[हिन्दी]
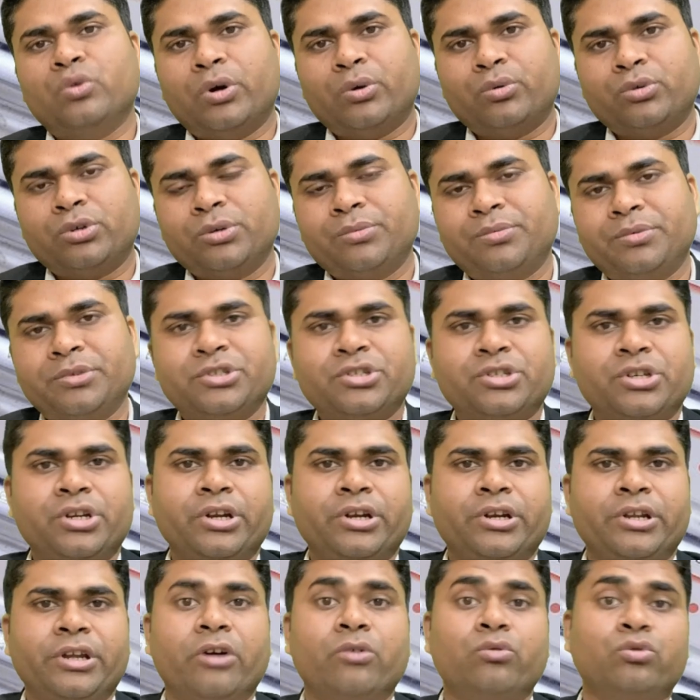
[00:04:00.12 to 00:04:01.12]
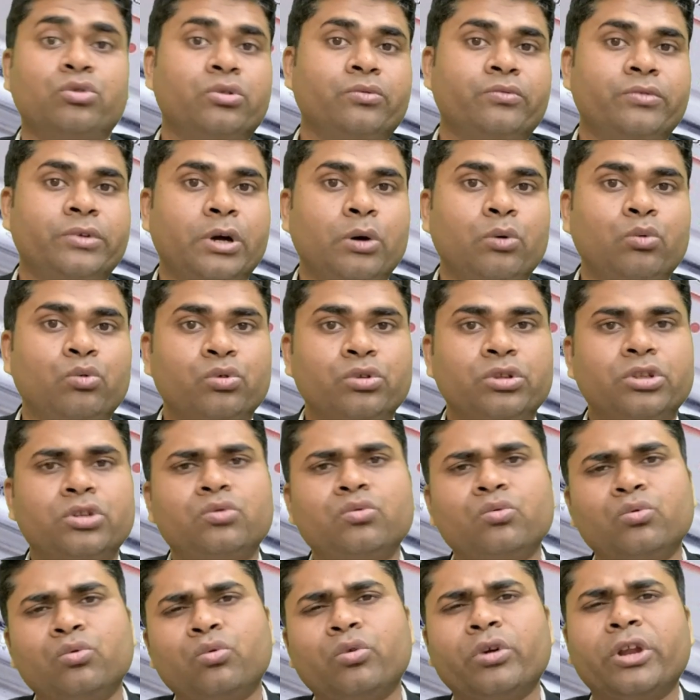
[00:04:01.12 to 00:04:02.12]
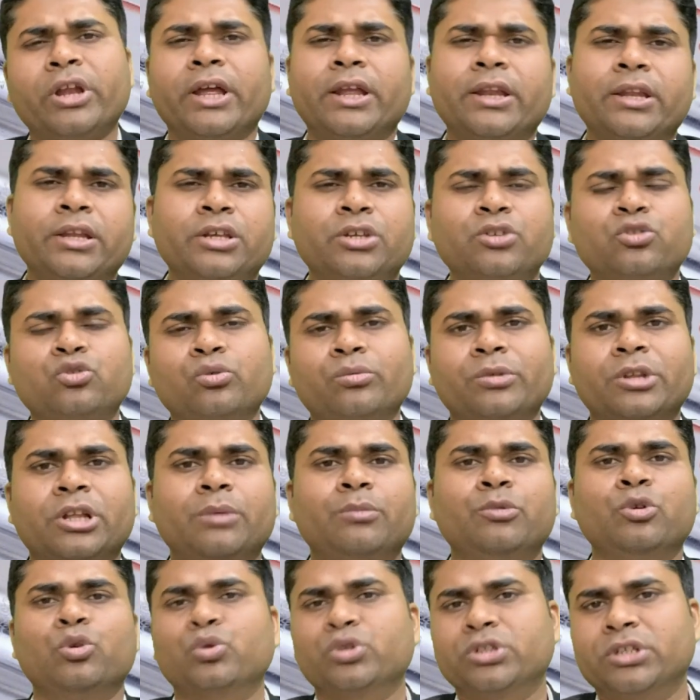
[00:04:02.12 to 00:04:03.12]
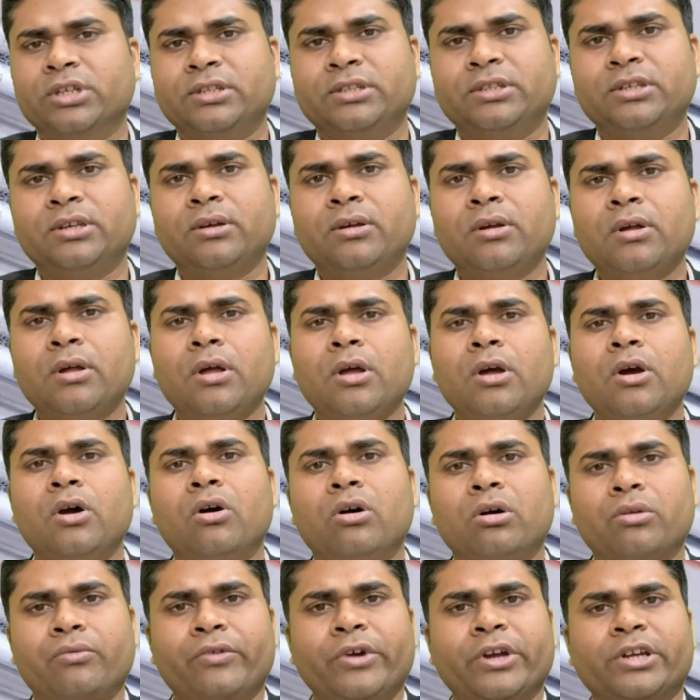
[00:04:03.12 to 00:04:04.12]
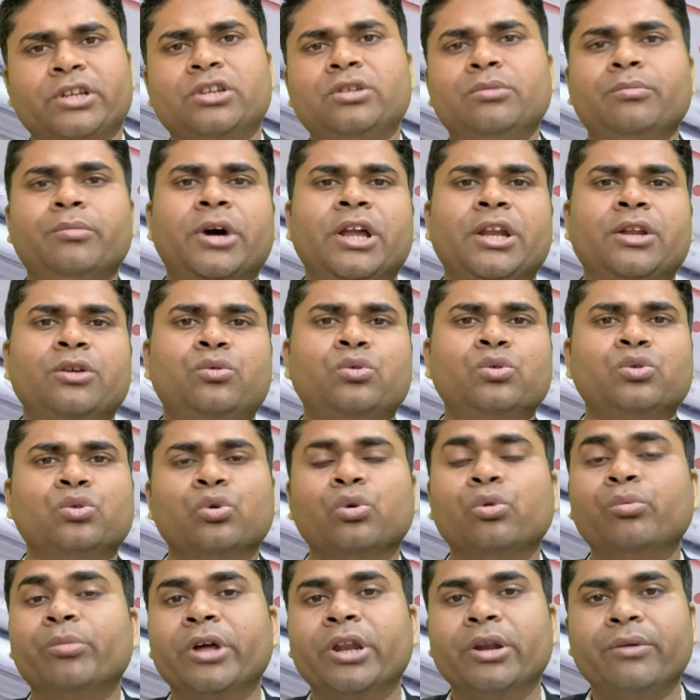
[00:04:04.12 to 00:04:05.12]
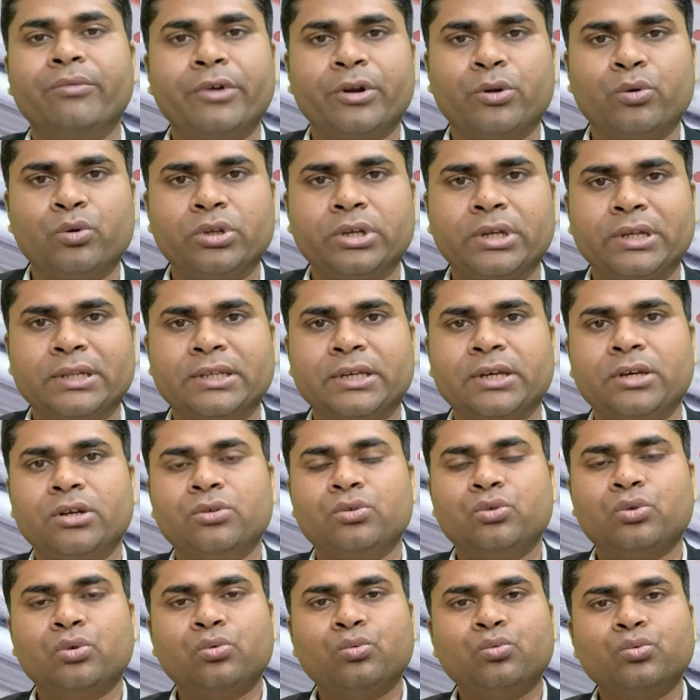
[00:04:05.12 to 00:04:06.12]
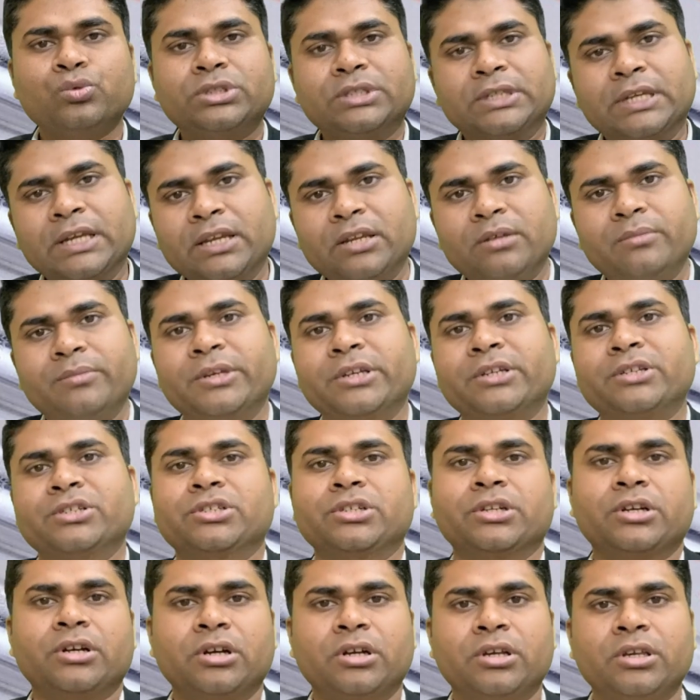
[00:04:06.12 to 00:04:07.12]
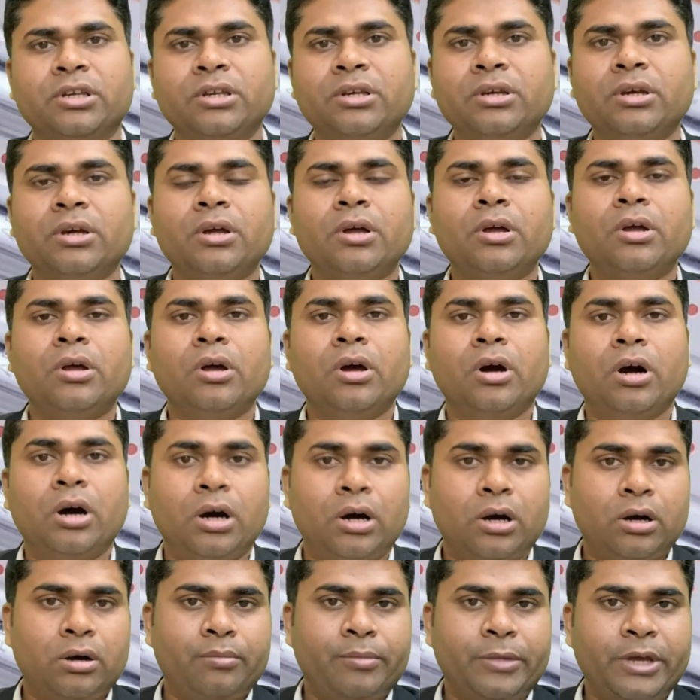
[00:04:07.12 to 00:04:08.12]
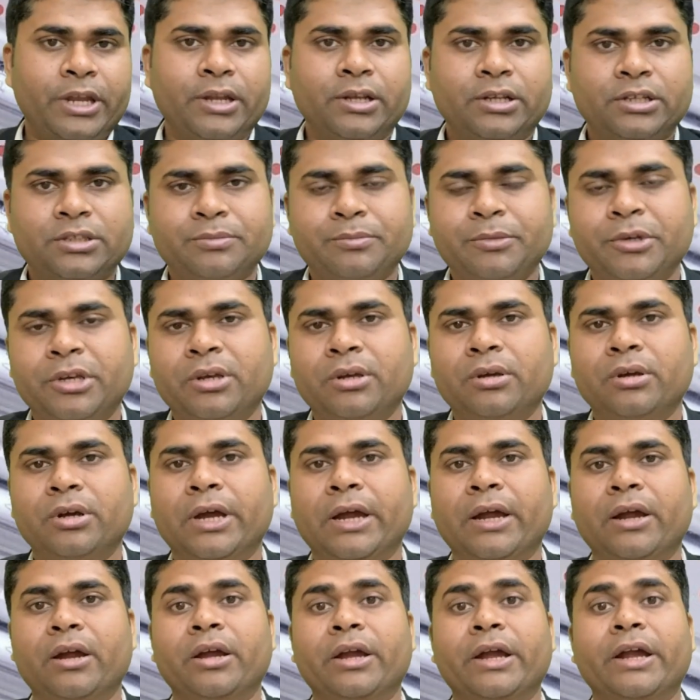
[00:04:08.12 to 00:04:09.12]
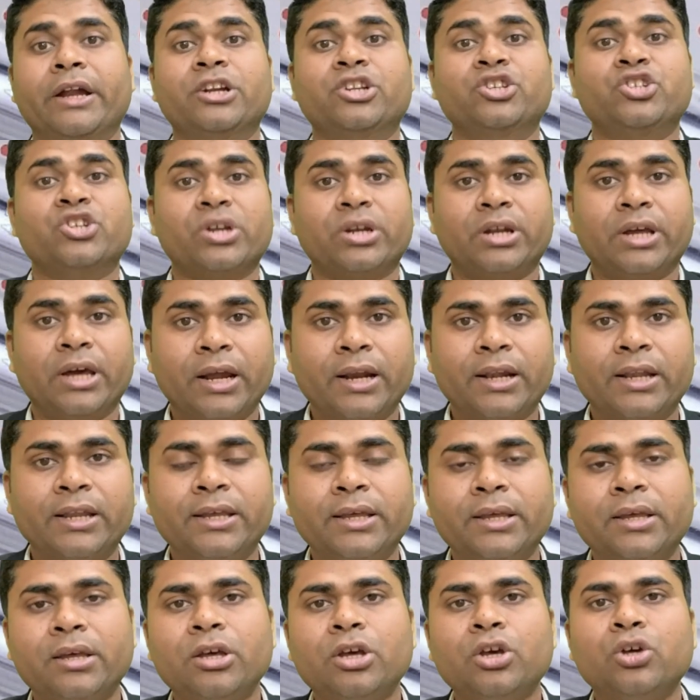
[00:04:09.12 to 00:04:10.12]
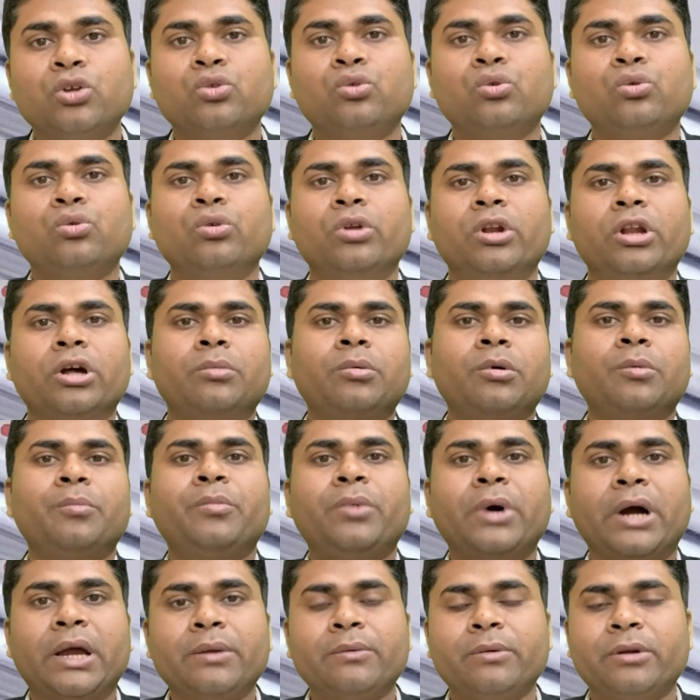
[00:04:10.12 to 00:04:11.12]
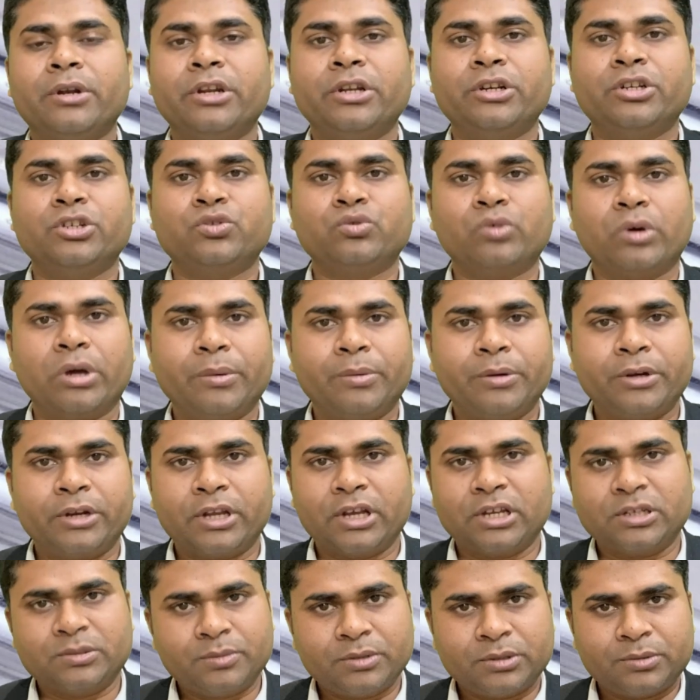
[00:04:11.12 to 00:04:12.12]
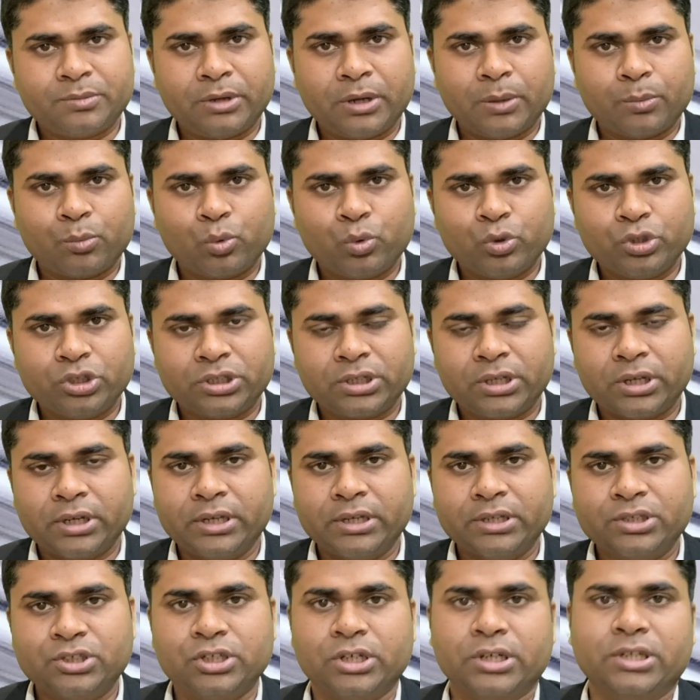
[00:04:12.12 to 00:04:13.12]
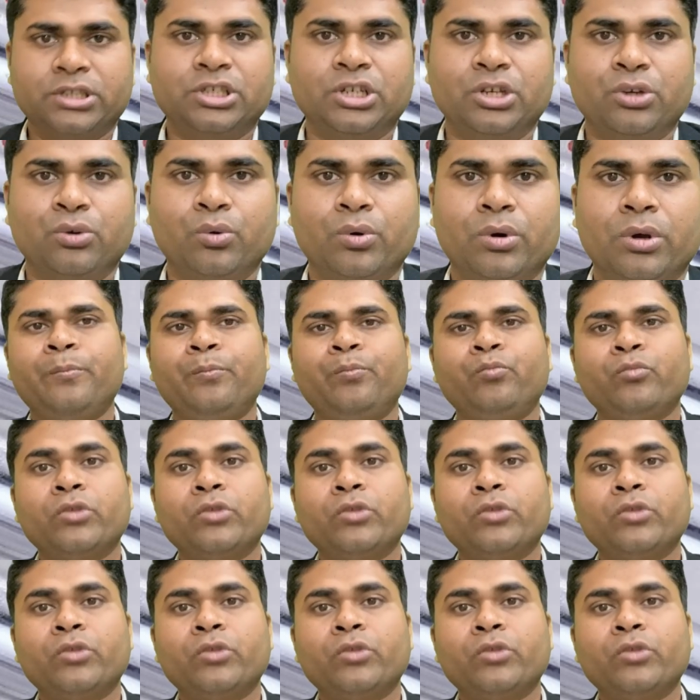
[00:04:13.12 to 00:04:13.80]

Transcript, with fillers: आउट ऑफ स्टेट या आउट ऑफ टाउन होते हैं तो उनको रहने की सुविधा भी हो जाती है और फैक्ट्री मालिक को दो बेनिफिट हो जाता है तो उसके लिए भी एक जगह की आ, मैंने इसमें एडिशन कर ली है तो लगभग 500 स्क्वायर फीट के आसपास में आपको इसके लिए जगह चाहिए होगा